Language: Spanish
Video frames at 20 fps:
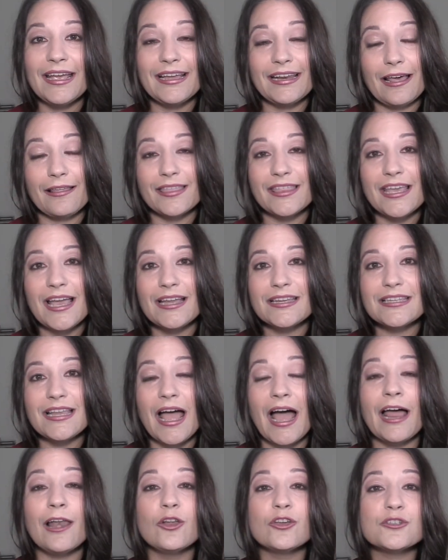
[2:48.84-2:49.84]
gracias
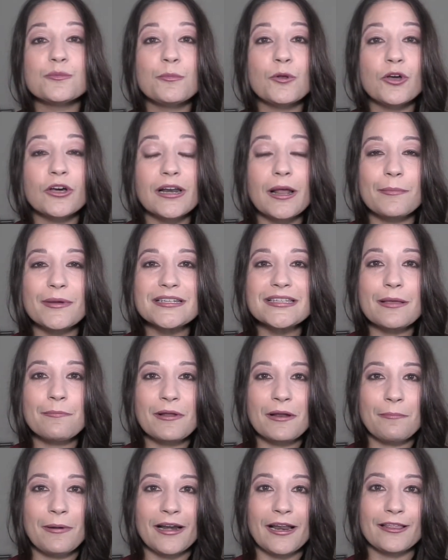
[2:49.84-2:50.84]
a los programas de
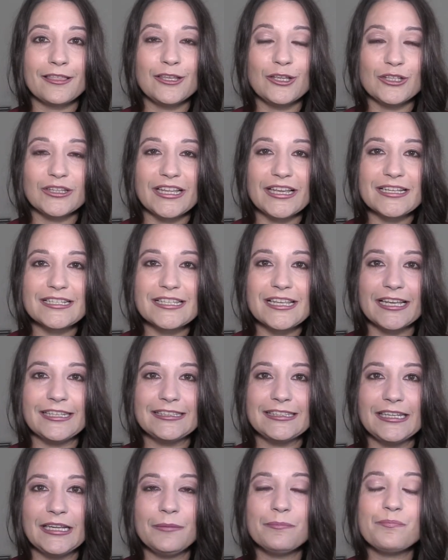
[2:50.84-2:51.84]
preparación de
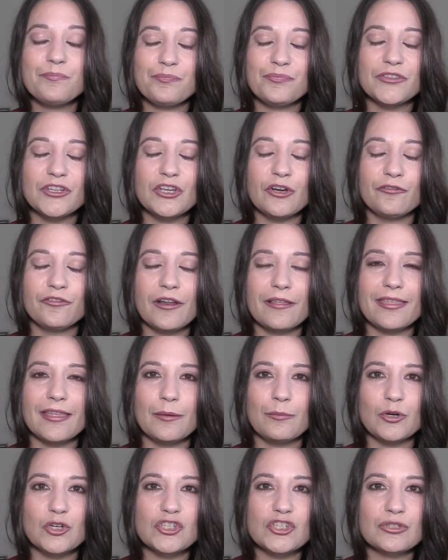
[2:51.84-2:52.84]
SAT que
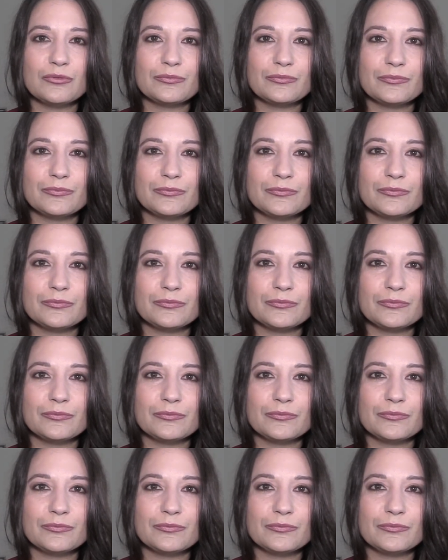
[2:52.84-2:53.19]
ofrecemos.